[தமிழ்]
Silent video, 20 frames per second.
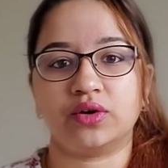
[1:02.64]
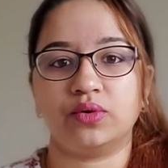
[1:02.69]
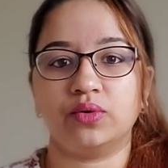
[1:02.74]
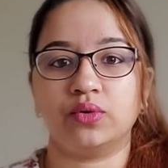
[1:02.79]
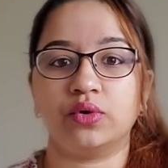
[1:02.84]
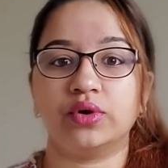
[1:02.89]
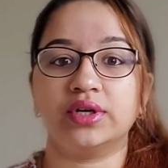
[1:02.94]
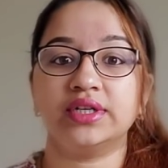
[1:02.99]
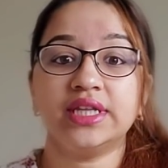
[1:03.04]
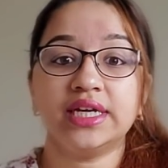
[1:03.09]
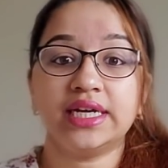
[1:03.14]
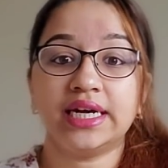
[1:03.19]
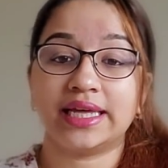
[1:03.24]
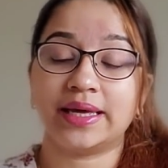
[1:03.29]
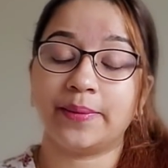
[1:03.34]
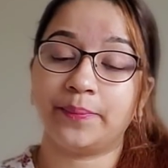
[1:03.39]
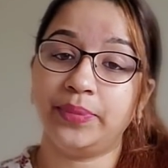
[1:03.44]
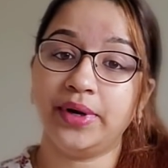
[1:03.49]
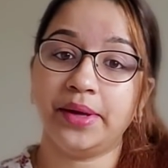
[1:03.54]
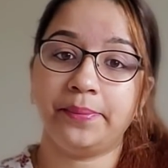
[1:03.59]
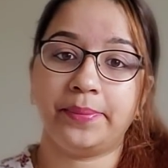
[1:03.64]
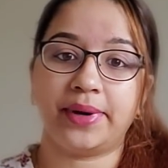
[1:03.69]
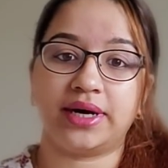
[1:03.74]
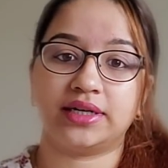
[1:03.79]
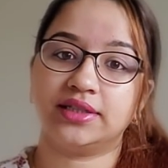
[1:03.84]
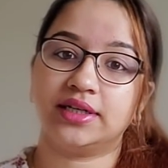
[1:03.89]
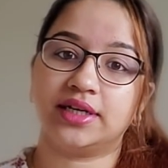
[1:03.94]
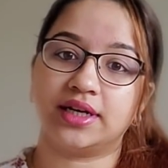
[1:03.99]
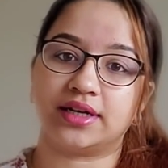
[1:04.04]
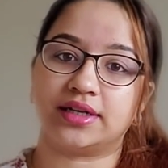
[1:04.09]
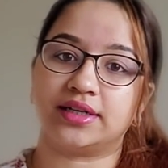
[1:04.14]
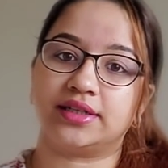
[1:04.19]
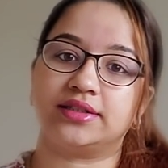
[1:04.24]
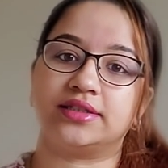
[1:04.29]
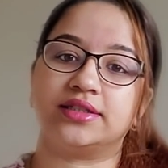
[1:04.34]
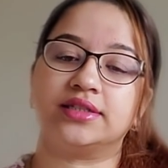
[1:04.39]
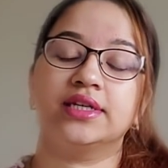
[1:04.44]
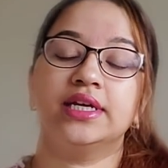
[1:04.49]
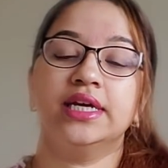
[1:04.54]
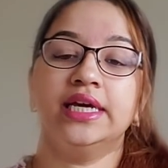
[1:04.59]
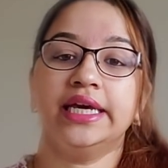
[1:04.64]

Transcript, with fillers: இருக்கும் குழந்தைங்களை எப்படி பாதுகாக்கிறது